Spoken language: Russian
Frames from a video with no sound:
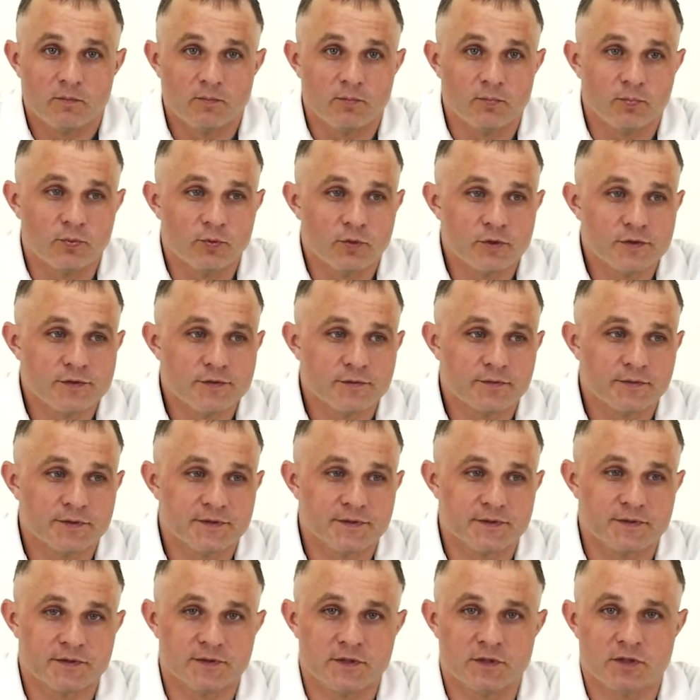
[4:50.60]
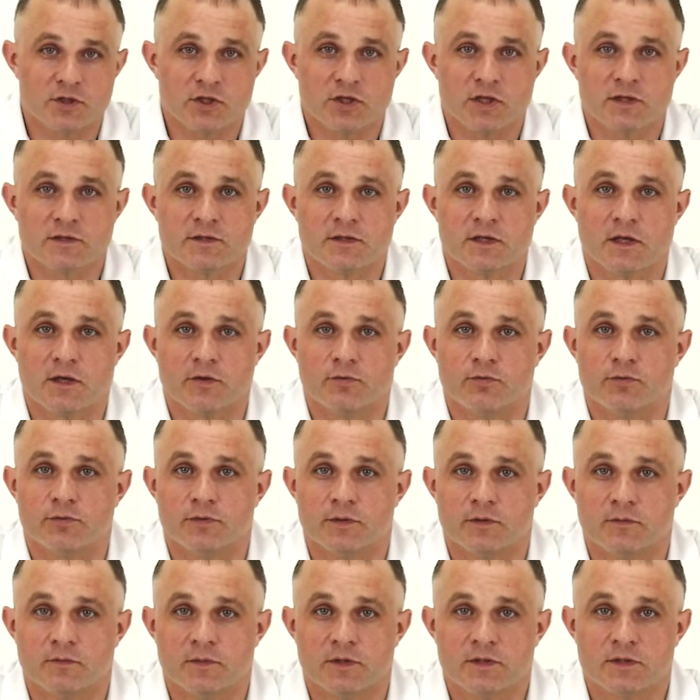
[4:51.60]
пользоваться сейчас
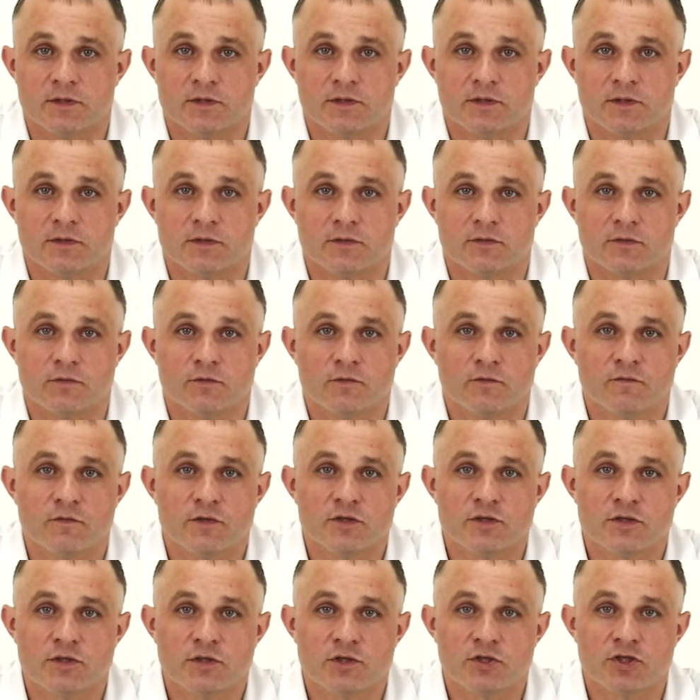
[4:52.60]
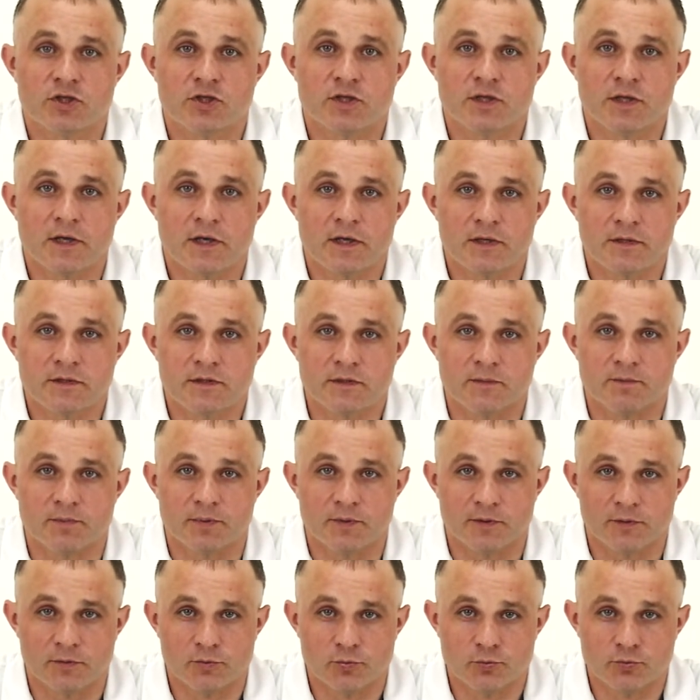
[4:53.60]
народной медициной? Ну, вы же не читаете
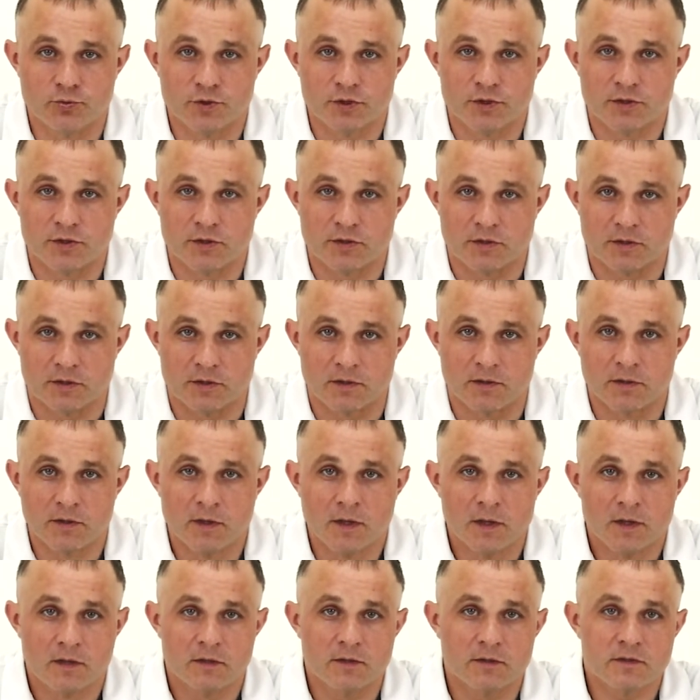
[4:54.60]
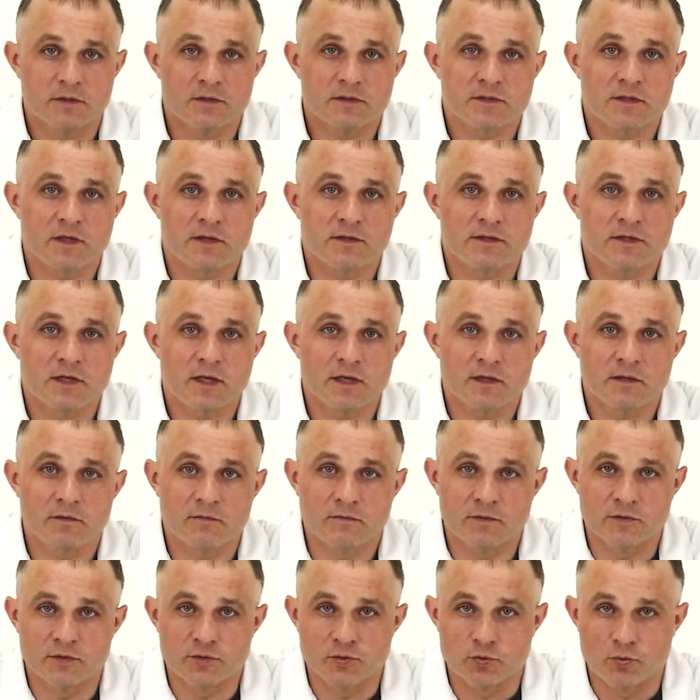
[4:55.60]
при лучине и не
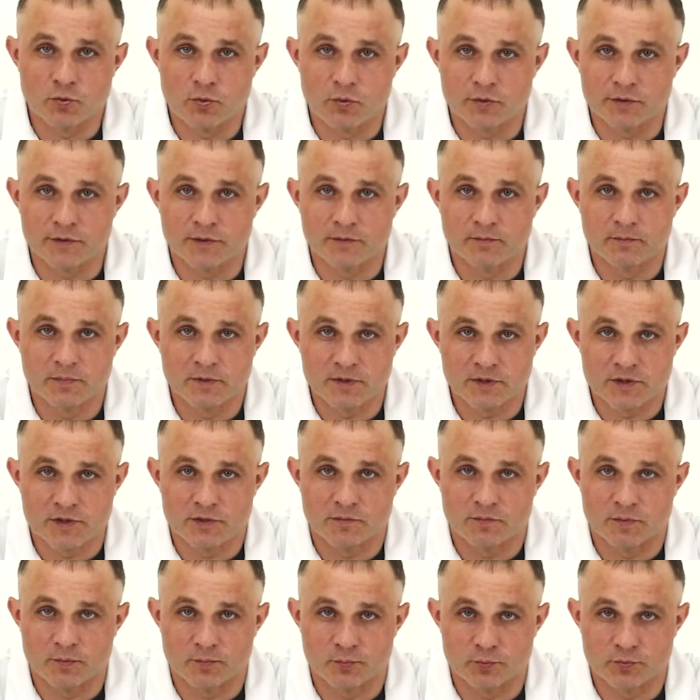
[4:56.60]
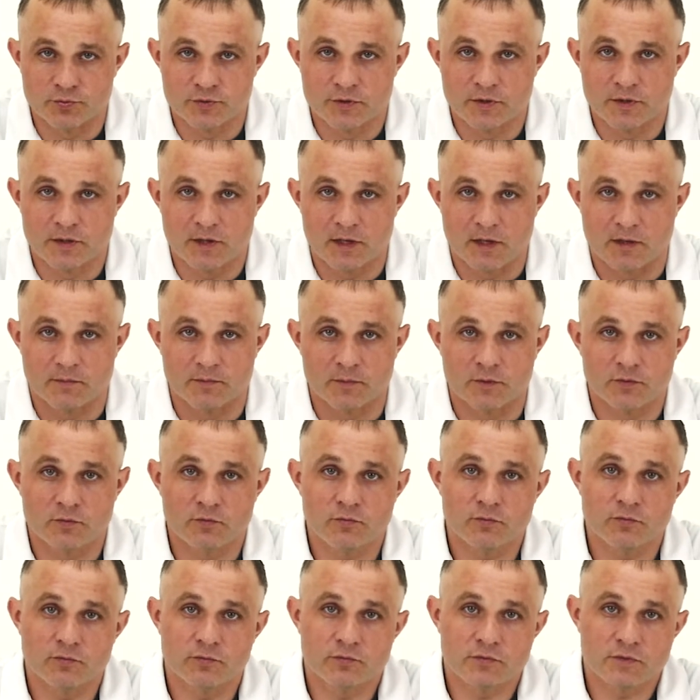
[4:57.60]
затягиваете окна бычьими пузырями.
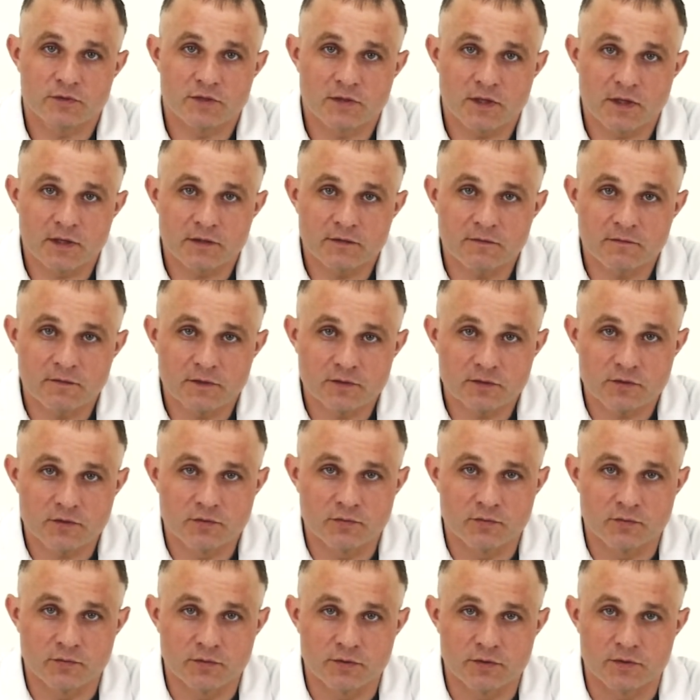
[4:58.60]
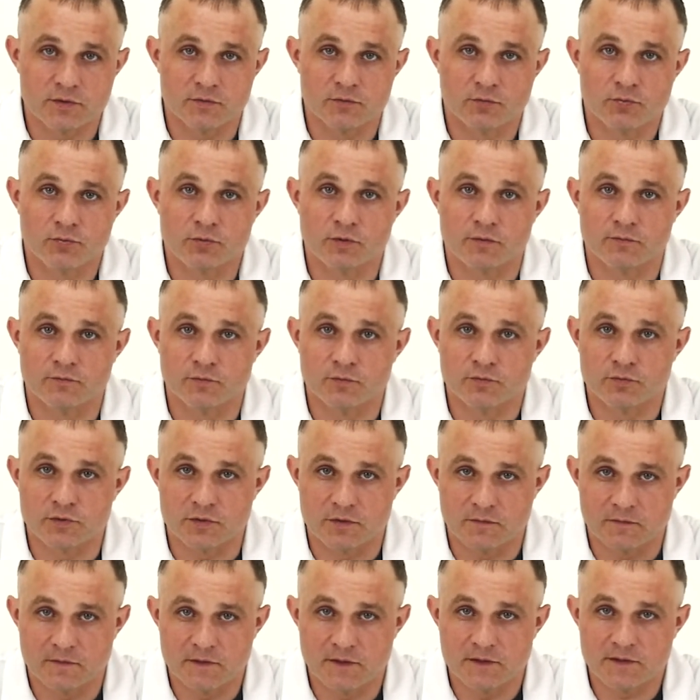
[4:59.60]
Ну, соответствуете уровню
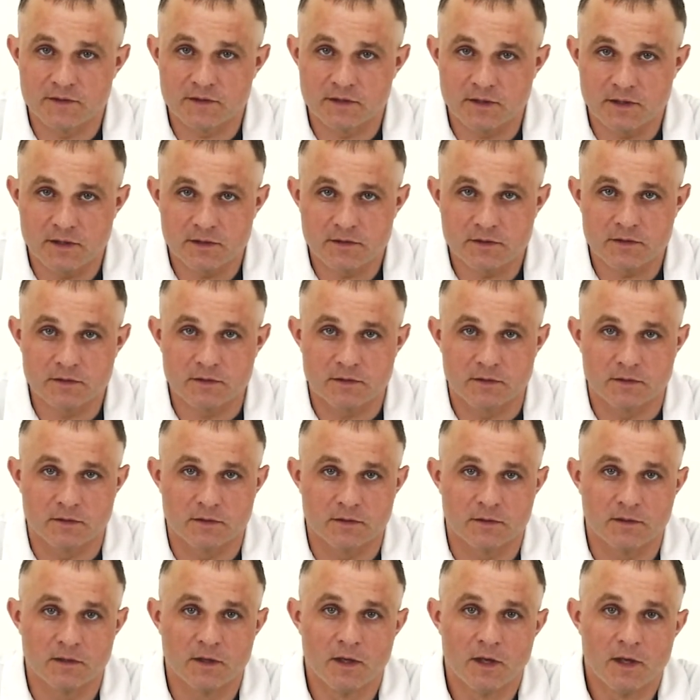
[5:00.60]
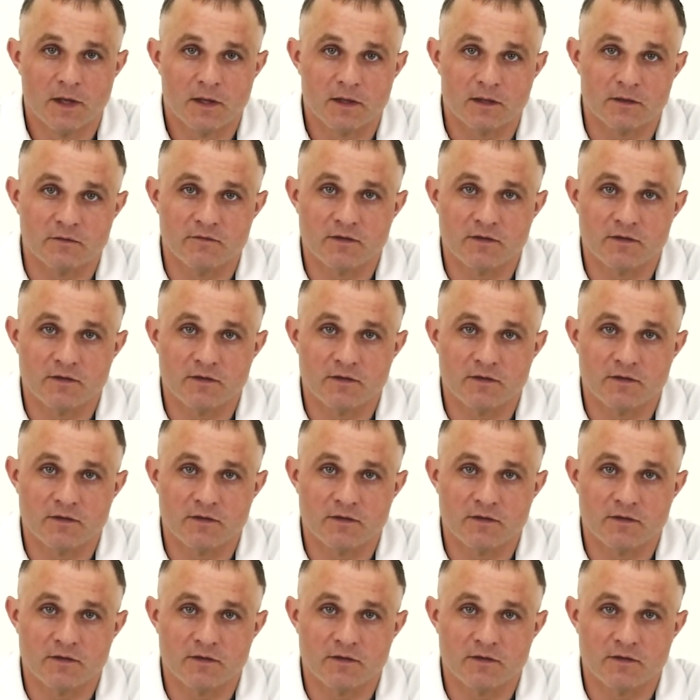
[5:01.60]
цивилизации и